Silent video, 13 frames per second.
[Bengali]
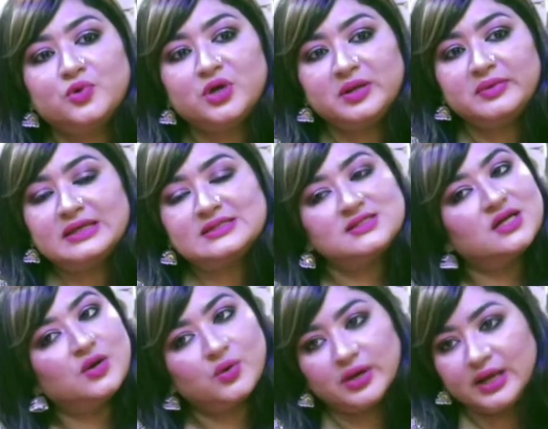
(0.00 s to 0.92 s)

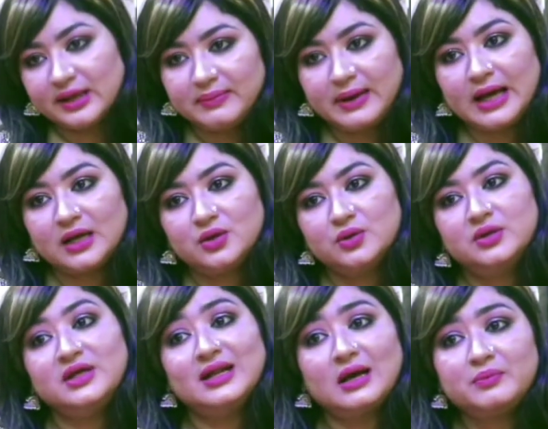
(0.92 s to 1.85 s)
পরিবেশটা অনেক ভালো
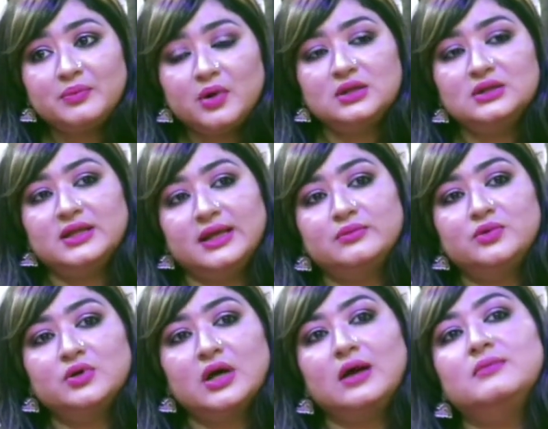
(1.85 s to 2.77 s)
নিরাপদ
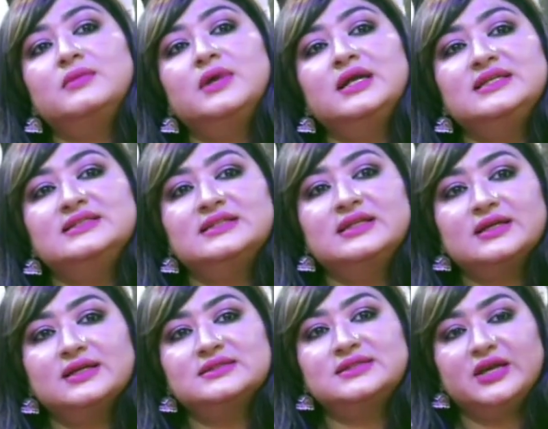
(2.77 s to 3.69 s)
এবং আমরা
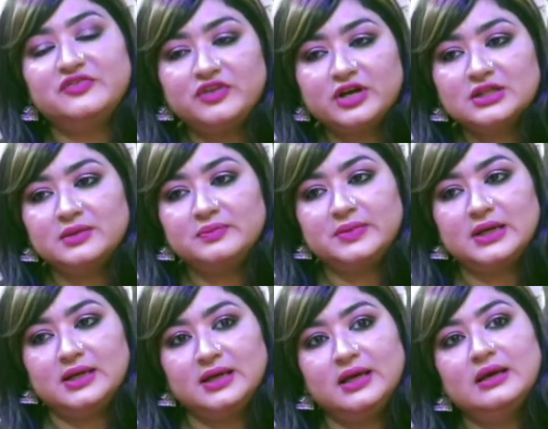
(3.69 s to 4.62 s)
নিজেদেরকে সেফ রাখতে
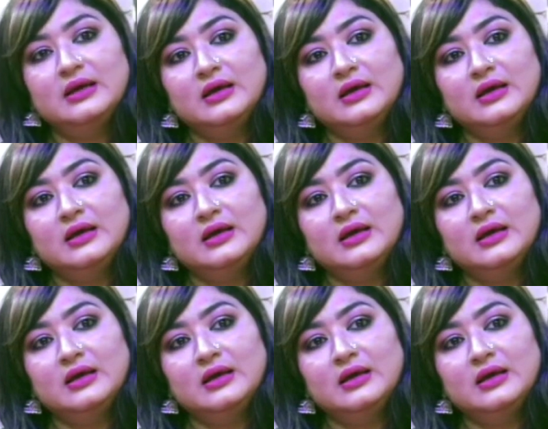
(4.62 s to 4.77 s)
পারলে